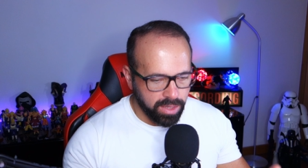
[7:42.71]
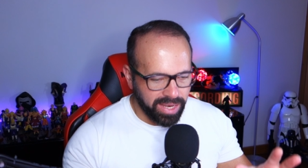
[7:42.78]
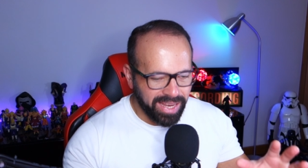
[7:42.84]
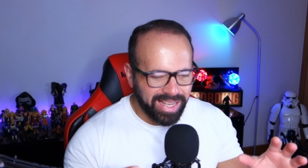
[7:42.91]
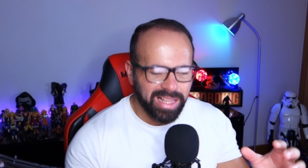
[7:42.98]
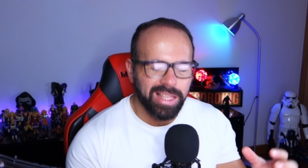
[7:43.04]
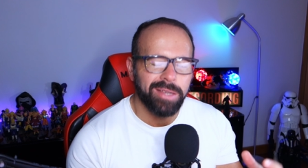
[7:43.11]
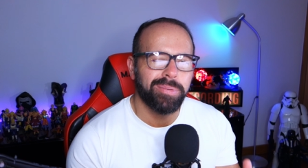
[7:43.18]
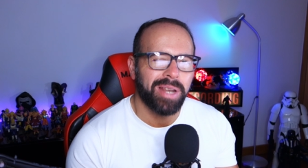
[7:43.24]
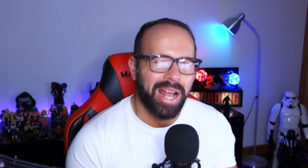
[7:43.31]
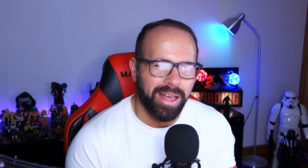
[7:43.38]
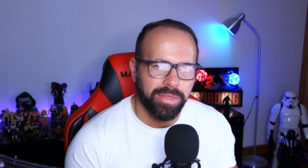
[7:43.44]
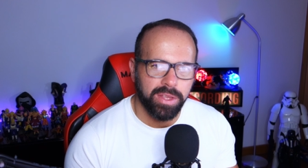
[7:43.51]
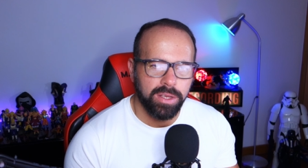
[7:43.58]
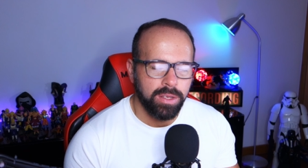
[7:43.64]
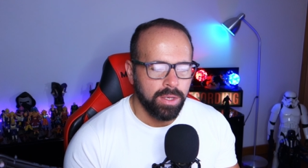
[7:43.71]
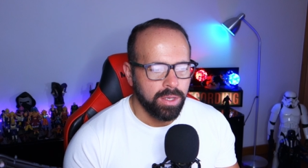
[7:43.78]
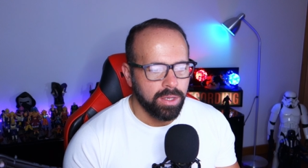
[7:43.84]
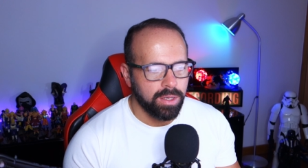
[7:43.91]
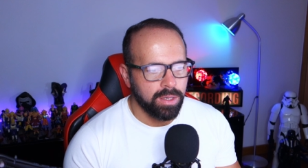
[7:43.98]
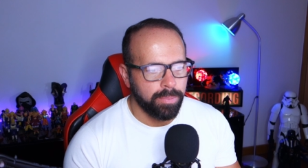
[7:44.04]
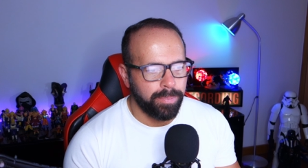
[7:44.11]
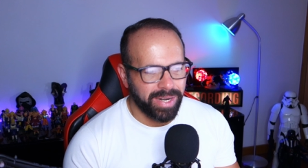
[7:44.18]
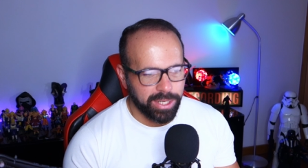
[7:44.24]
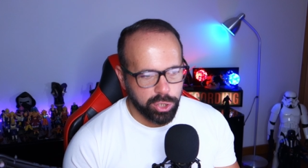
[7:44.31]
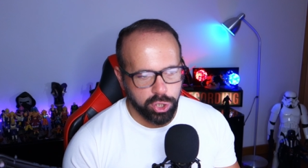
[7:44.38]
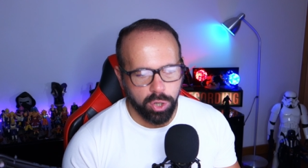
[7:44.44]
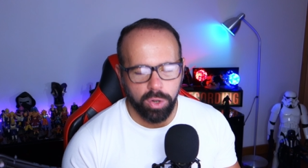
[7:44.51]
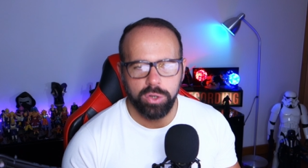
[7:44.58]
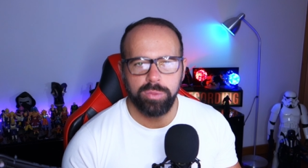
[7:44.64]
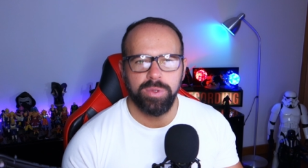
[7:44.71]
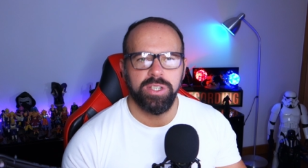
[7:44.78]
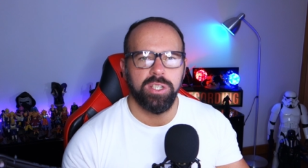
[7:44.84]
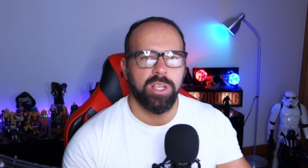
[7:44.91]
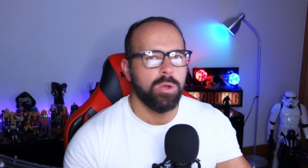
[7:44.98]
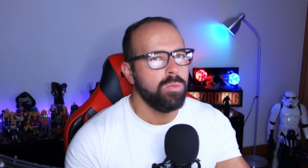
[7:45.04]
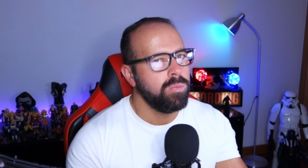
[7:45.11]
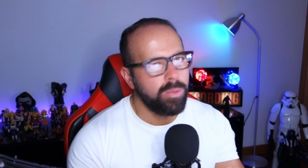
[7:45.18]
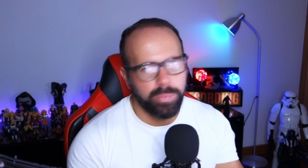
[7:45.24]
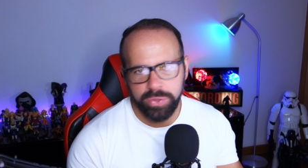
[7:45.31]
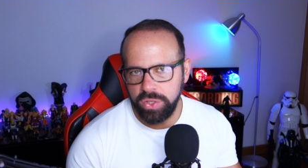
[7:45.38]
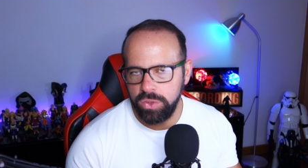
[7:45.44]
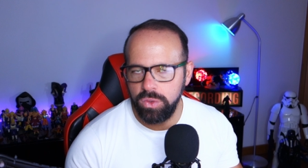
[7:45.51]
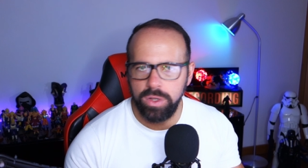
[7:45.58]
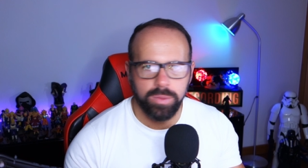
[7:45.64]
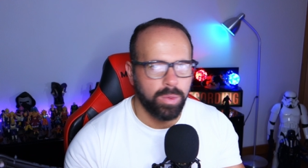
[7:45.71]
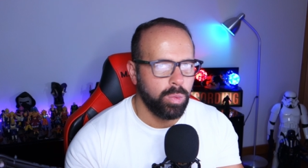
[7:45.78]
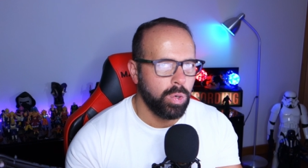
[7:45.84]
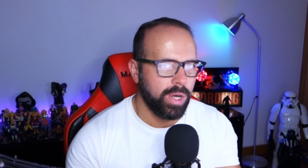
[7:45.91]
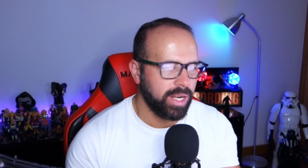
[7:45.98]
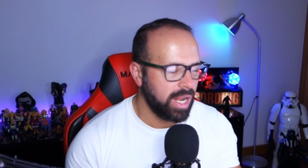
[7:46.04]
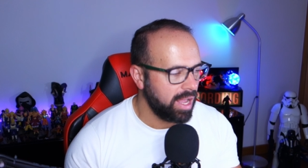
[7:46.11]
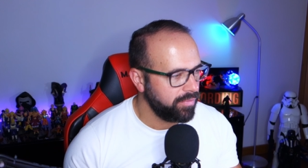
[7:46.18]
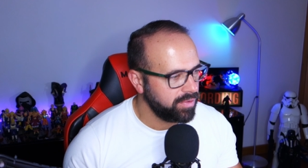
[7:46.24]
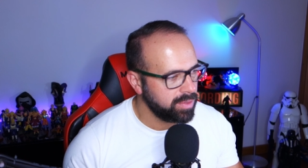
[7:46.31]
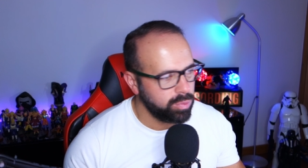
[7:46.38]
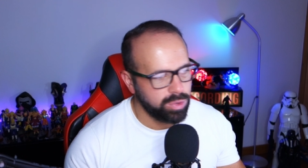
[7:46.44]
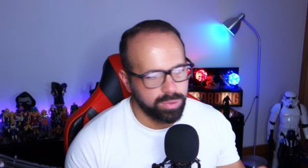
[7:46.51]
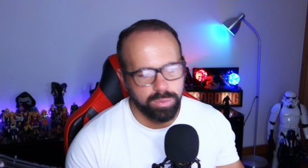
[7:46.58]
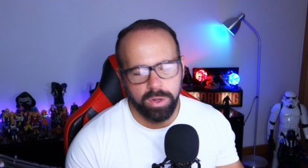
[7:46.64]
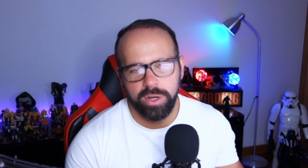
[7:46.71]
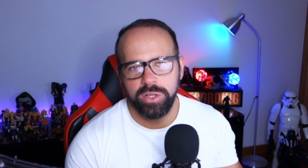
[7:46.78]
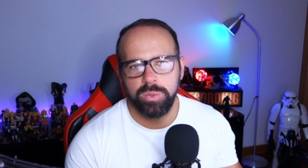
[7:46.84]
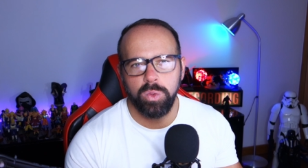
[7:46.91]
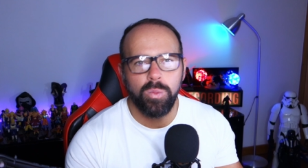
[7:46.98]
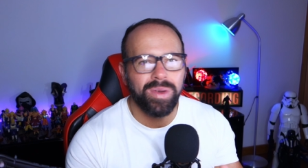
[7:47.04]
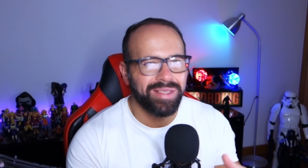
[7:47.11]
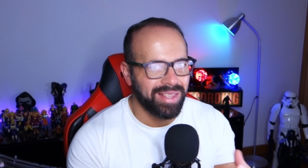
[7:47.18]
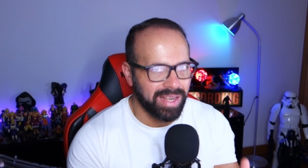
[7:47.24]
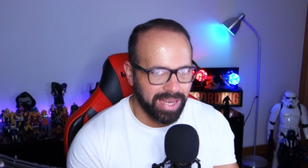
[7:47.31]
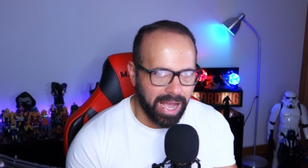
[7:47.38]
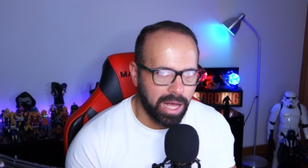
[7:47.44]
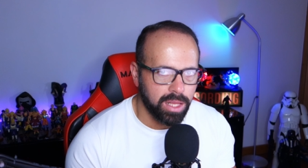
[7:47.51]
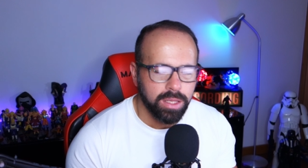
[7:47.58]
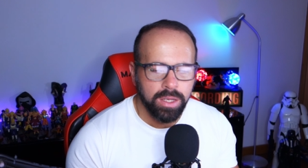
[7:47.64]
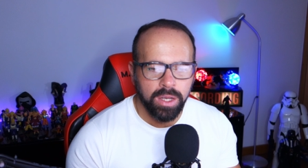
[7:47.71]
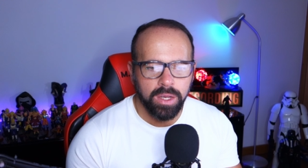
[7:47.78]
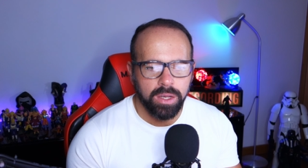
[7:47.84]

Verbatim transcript: equilibrada uh, para jogos. Vocês têm um bom processador, uma boa gráfica, boas memórias, bom material